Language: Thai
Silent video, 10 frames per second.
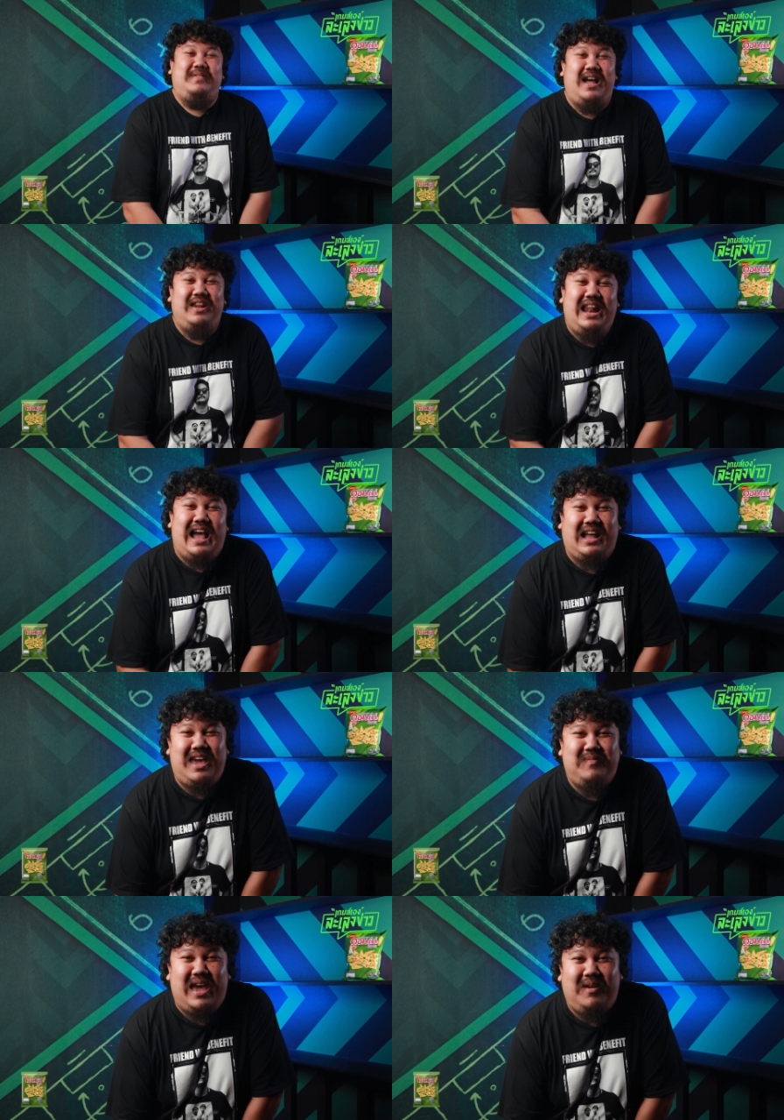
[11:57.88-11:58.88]
ทางนี้แหละเก
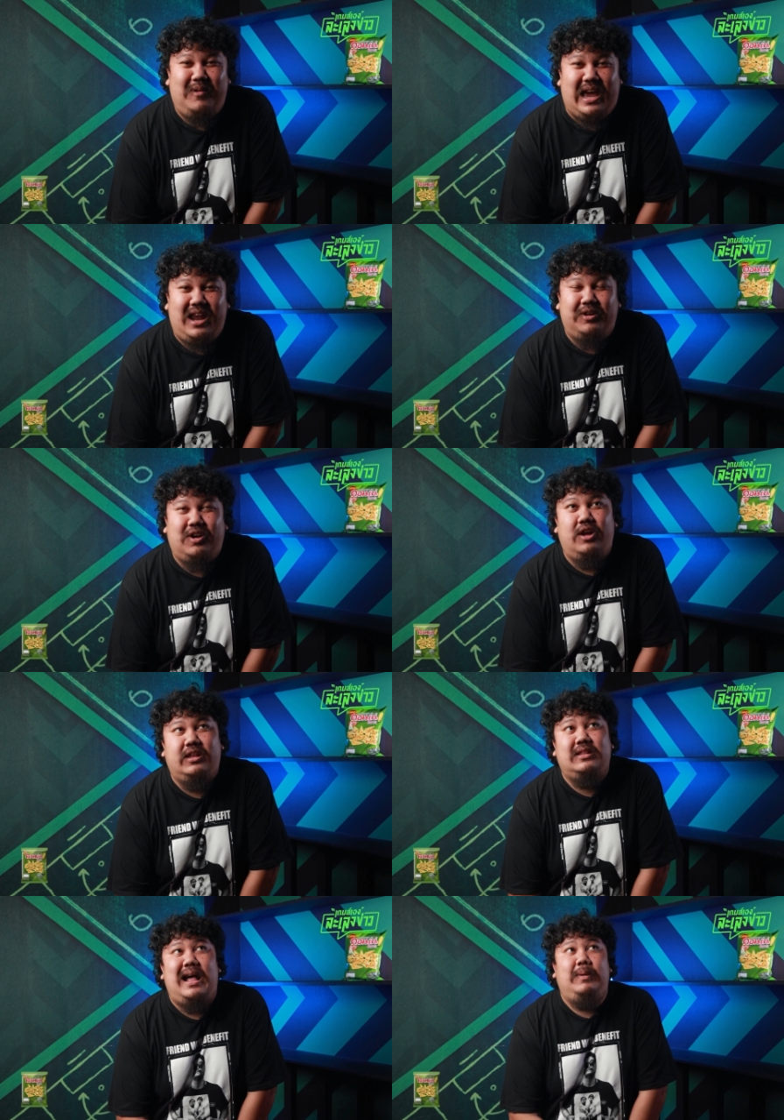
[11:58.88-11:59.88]
มเองไว้รอ
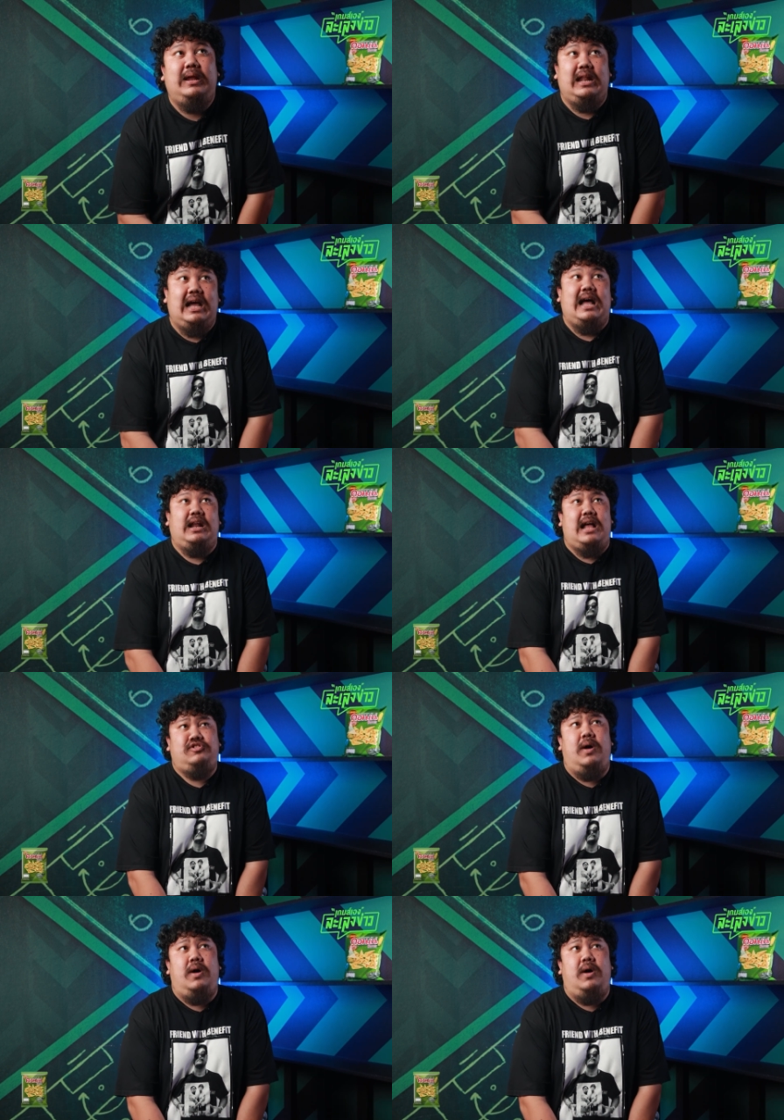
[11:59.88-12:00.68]
ติดตามวันอีกแล้วกันถ้าช